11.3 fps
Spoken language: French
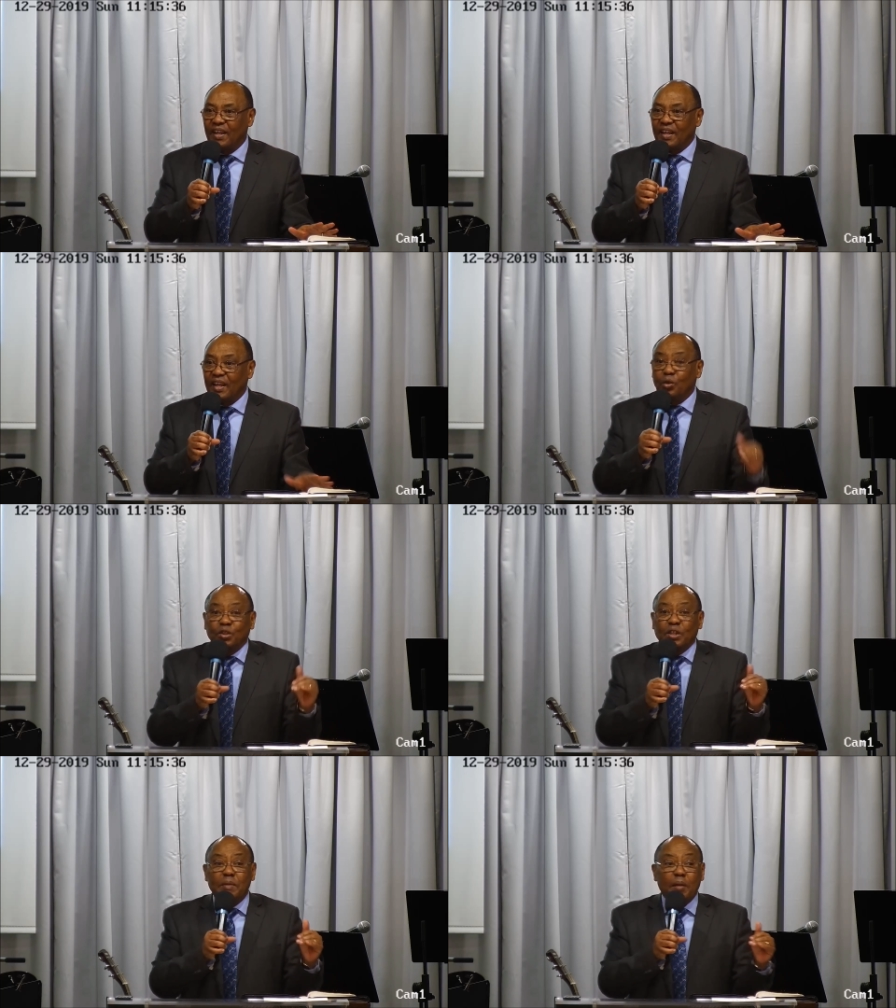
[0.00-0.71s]
Il nous
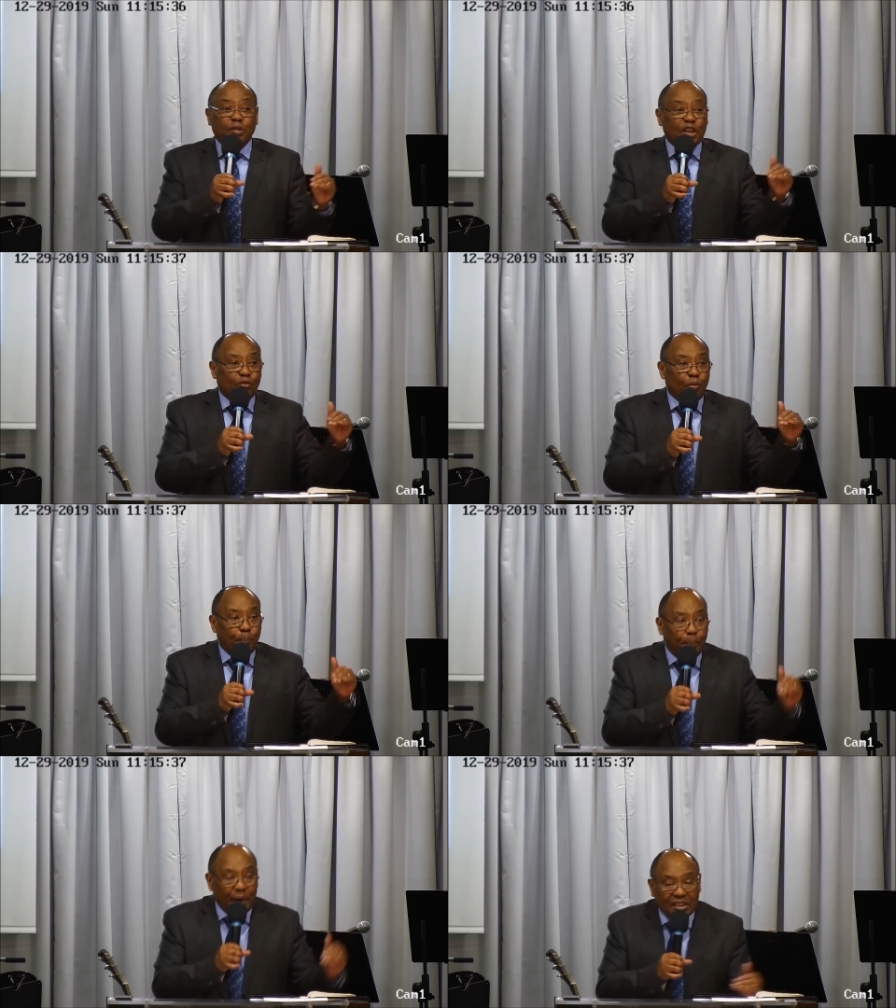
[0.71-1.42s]
dit même si vous
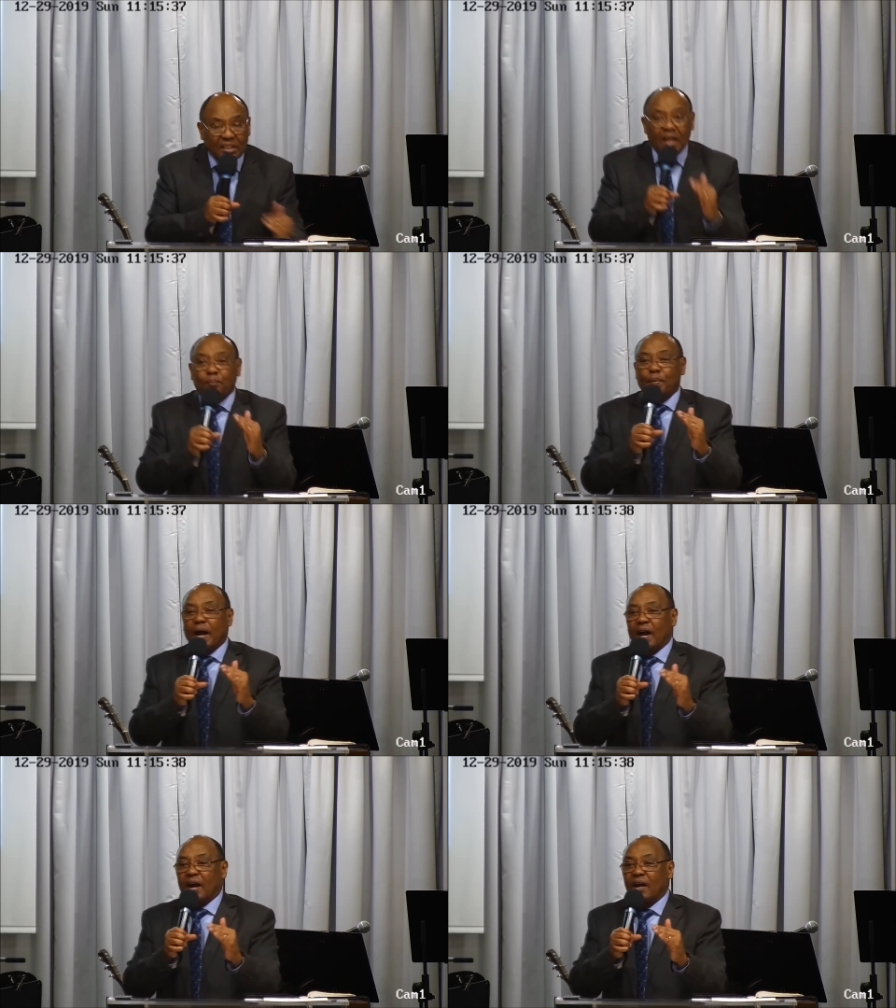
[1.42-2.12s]
passez
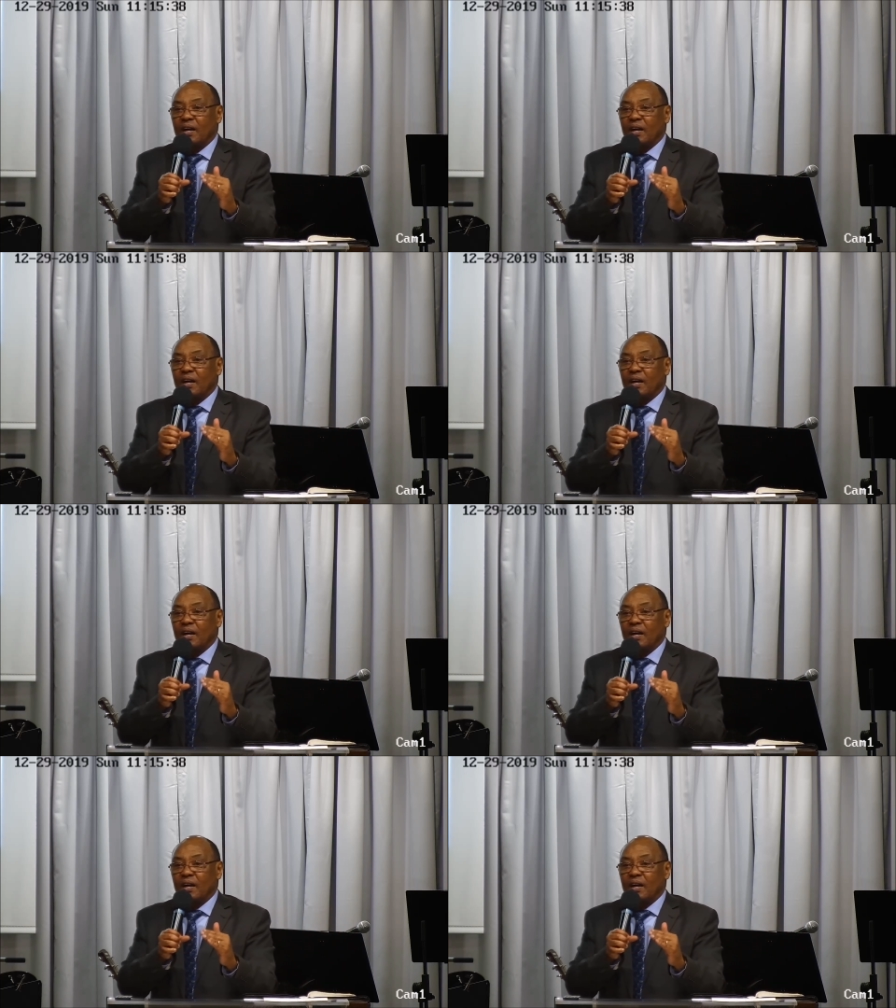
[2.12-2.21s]
par